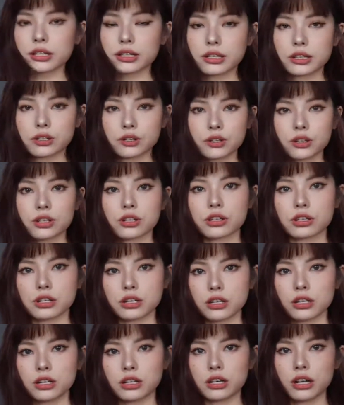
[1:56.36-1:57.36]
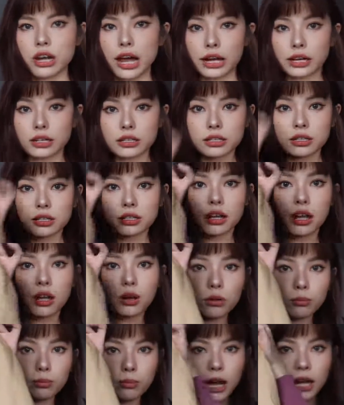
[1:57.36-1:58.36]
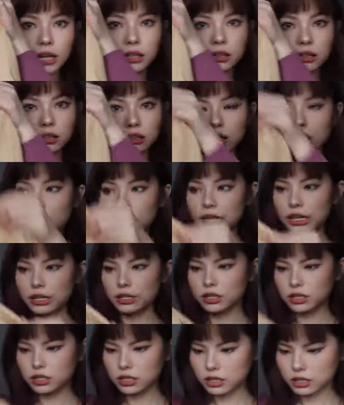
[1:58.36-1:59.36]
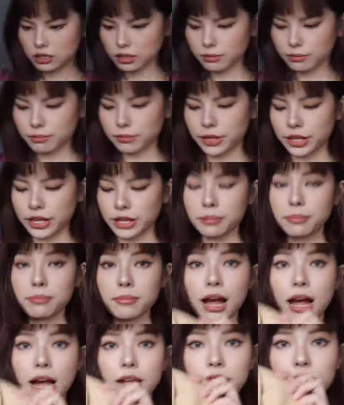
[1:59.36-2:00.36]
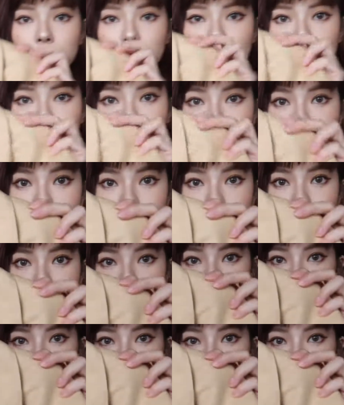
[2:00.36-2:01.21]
一件是 X L 码的，它是一件棉麻的那种西